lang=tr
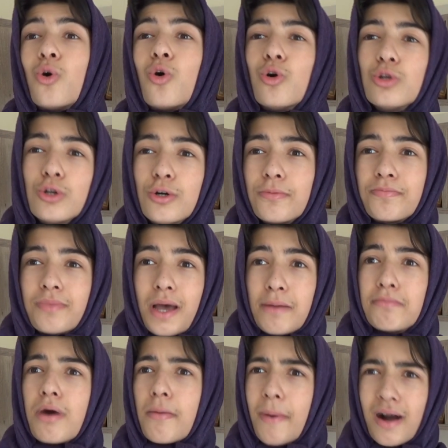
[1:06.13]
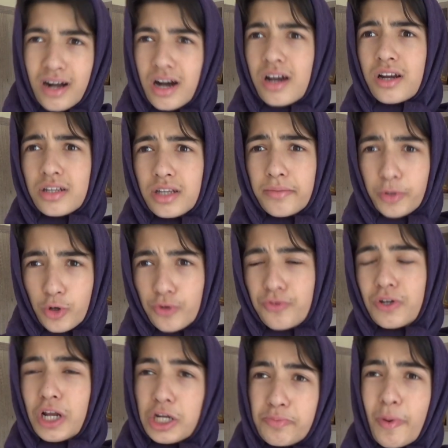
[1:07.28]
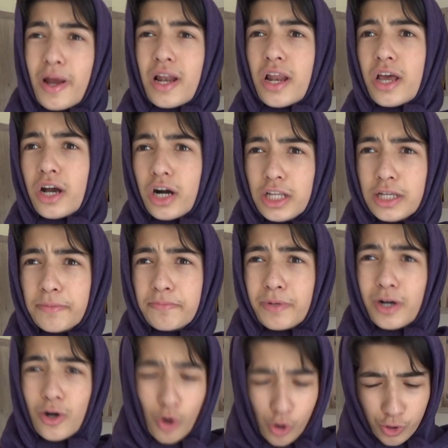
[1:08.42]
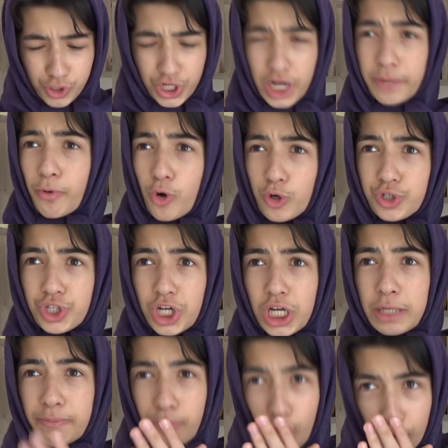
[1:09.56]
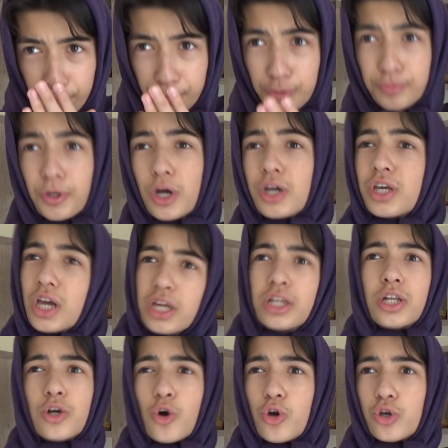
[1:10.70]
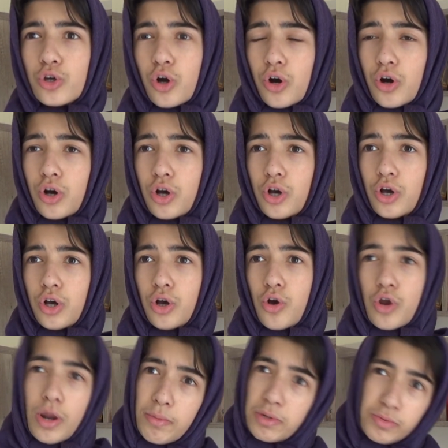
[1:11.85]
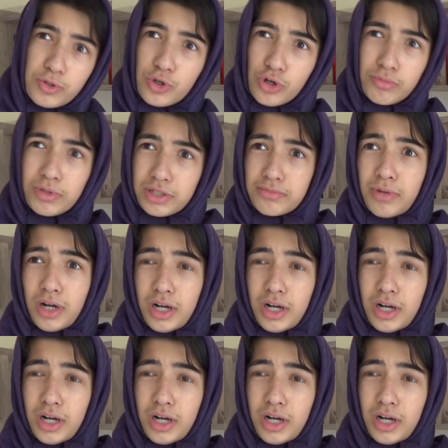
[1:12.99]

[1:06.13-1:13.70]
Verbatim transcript: Oğlum baban arada bir o flash belleği alıp okşayıp okşayıp öpüp yerine koyuyor. Önemli bir şey olmasın